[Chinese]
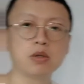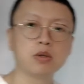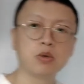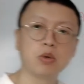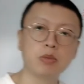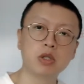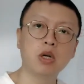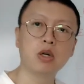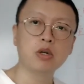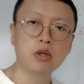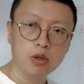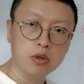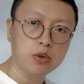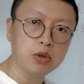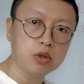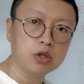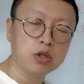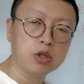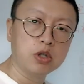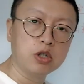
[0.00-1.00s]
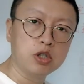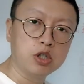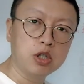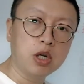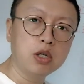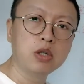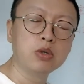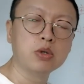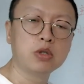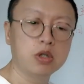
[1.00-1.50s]
我们知道食食伤格
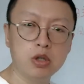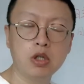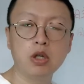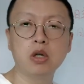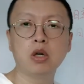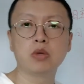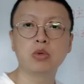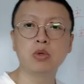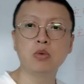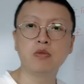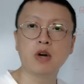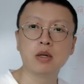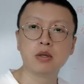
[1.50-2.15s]
有这些很多用法。